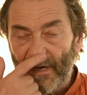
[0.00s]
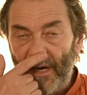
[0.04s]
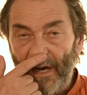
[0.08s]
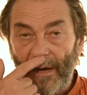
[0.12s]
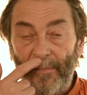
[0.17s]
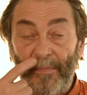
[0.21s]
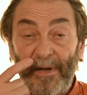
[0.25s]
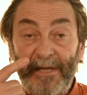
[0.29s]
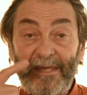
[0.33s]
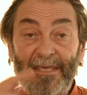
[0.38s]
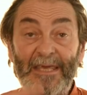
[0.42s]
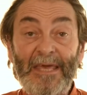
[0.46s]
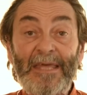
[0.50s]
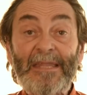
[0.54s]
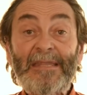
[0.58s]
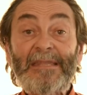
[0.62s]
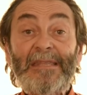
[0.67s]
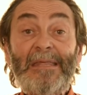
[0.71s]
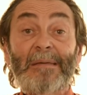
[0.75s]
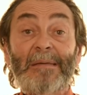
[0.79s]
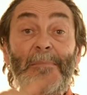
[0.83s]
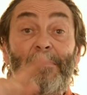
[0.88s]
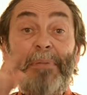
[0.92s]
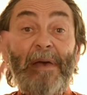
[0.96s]
ama
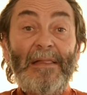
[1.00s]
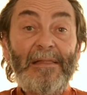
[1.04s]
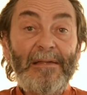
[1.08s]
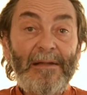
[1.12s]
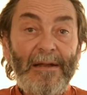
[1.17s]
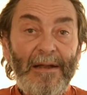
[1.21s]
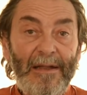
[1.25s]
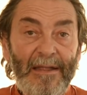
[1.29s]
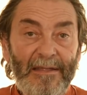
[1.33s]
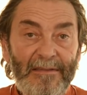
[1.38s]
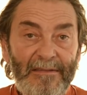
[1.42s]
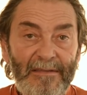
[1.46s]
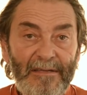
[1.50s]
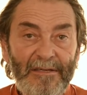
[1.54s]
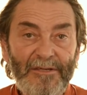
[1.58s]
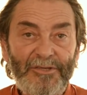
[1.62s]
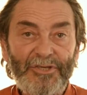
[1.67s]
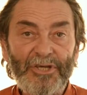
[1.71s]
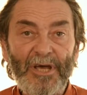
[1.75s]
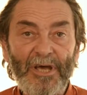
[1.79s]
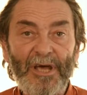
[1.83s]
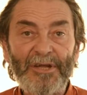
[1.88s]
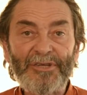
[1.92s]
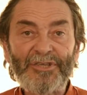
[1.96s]
kendi belirlediği
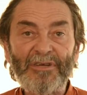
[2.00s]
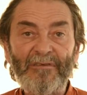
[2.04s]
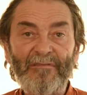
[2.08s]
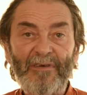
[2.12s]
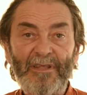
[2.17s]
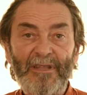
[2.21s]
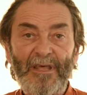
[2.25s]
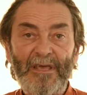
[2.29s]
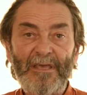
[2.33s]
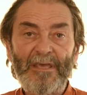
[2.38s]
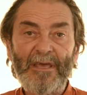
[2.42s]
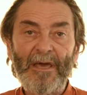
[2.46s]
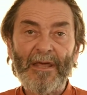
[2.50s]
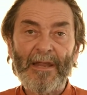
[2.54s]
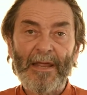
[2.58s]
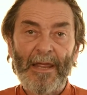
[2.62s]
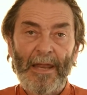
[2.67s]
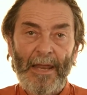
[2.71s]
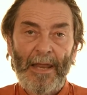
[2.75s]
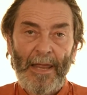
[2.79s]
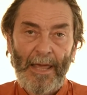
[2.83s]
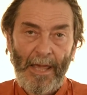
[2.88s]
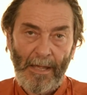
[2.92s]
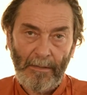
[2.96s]
çerçevede
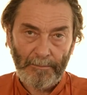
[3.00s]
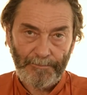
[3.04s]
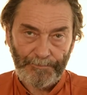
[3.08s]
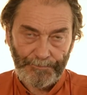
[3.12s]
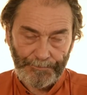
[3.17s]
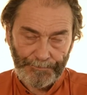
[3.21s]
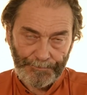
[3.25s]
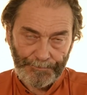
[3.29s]
yerele